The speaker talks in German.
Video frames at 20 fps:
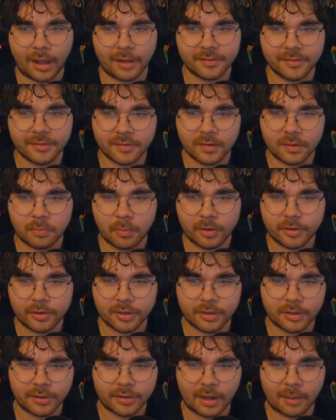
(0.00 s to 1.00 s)
an sich
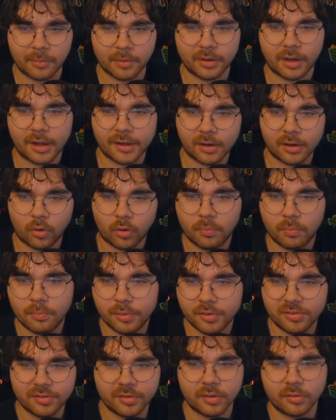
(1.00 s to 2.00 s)
möchte ich damit halt auch ein
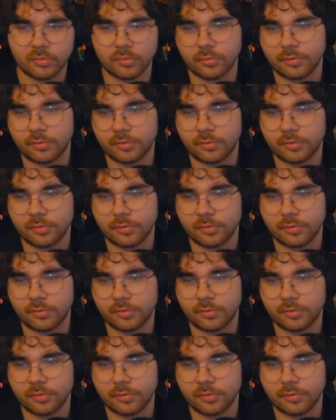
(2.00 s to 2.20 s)
bisschen